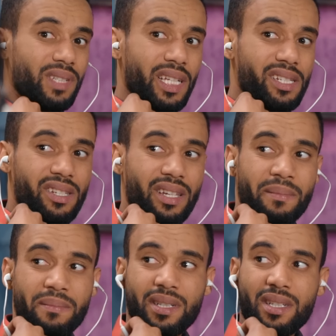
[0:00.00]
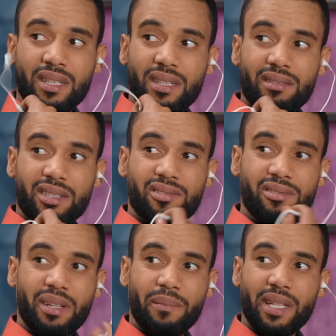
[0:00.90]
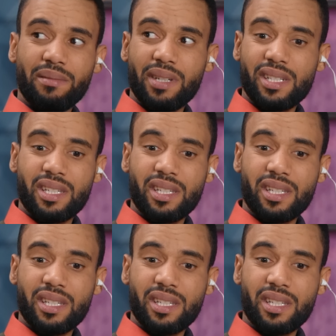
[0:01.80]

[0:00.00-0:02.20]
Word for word: 100 جيم وشنو زعما هاد 100